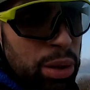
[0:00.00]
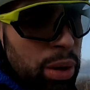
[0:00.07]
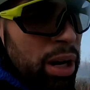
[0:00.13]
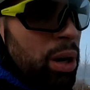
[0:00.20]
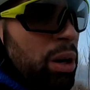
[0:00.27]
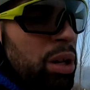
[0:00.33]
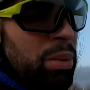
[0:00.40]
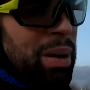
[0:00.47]
con
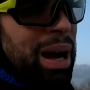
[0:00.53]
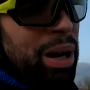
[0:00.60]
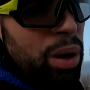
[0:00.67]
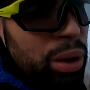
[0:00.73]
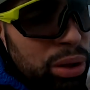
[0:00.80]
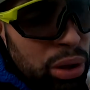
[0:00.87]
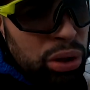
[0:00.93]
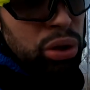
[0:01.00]
recorridos más
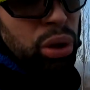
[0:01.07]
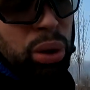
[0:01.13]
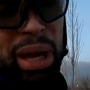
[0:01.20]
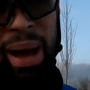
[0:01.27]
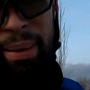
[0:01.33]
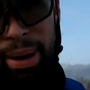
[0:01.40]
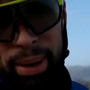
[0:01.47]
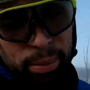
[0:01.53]
cortos o
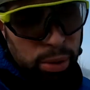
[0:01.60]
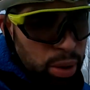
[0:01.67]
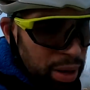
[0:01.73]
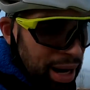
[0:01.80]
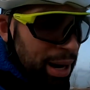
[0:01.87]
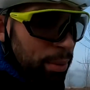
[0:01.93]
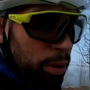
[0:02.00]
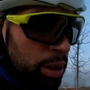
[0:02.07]
ya veremos lo
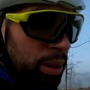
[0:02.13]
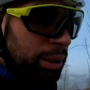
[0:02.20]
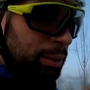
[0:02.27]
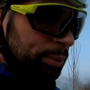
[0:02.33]
que haremos.